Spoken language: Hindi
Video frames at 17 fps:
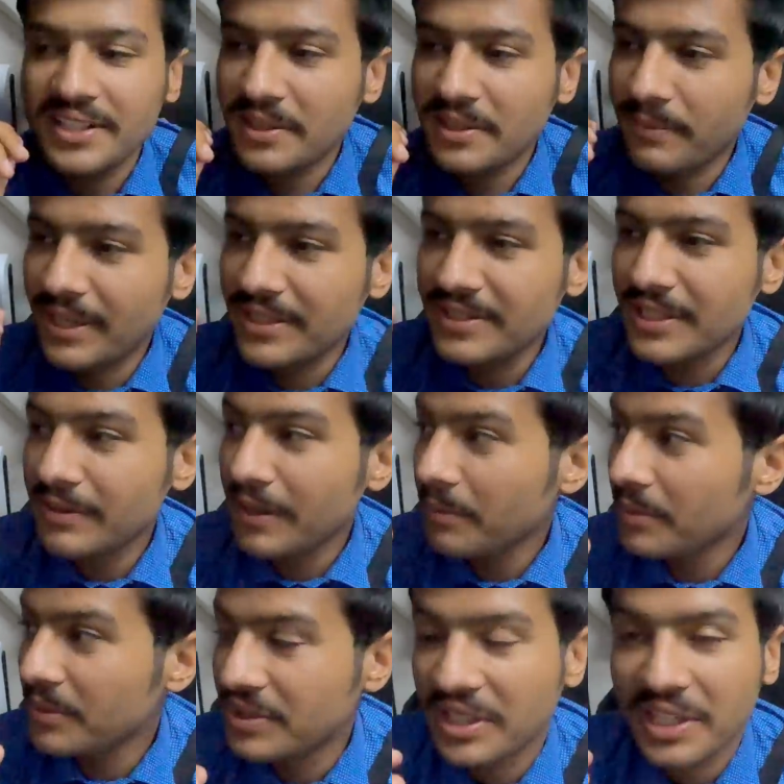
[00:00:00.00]
अच्छा भाई साहब
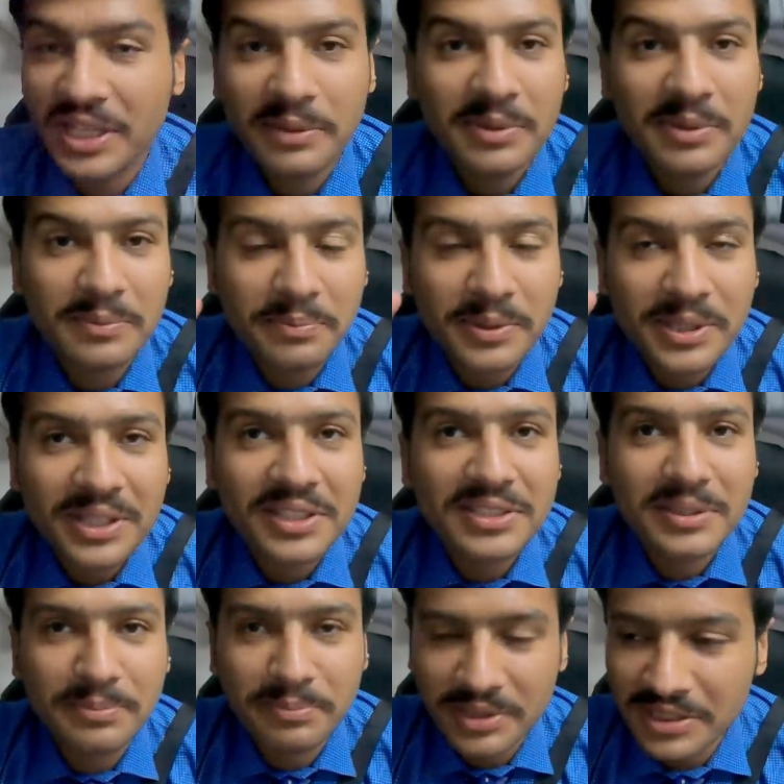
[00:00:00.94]
अभी तकरीबन
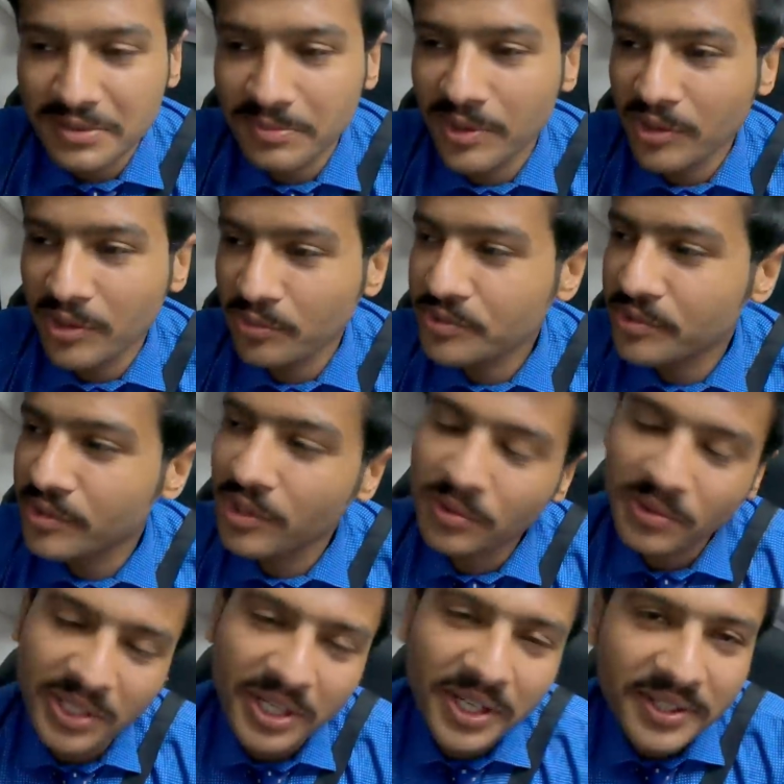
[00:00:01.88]
15 से 20 मिनट हो चुके
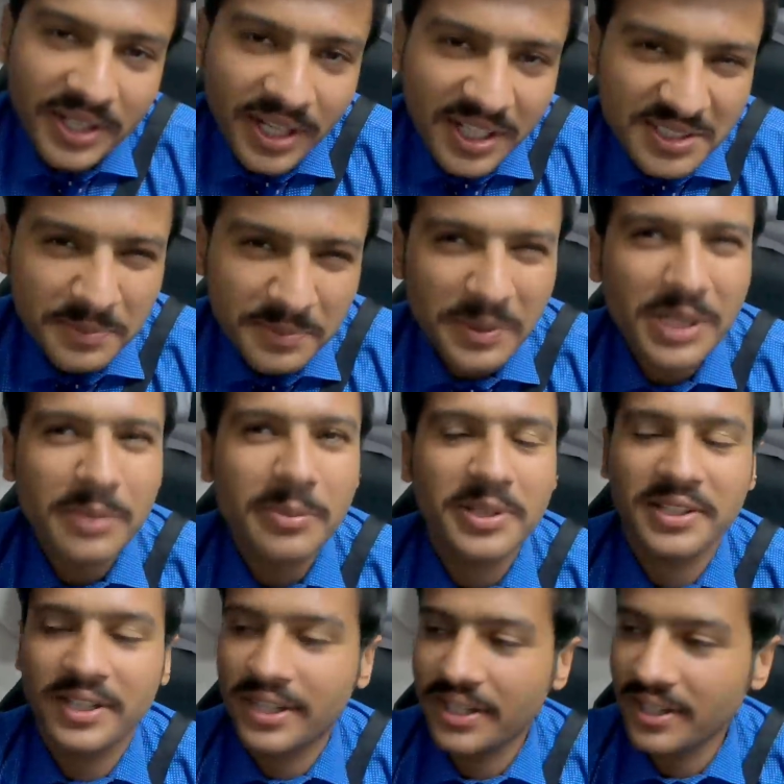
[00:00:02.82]
हैं और ठीक ठाक स्पीड
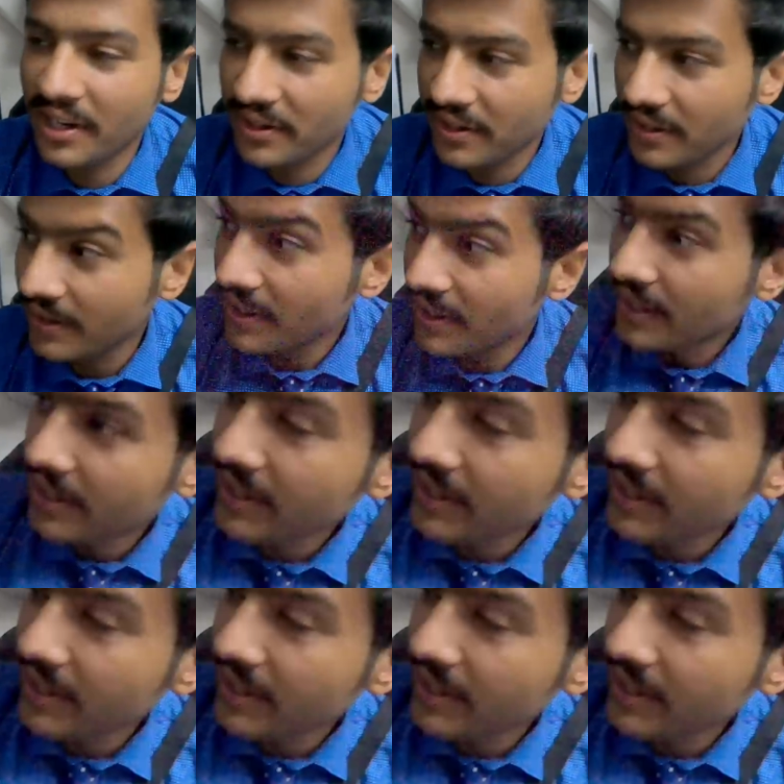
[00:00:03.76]
में जा रही है ये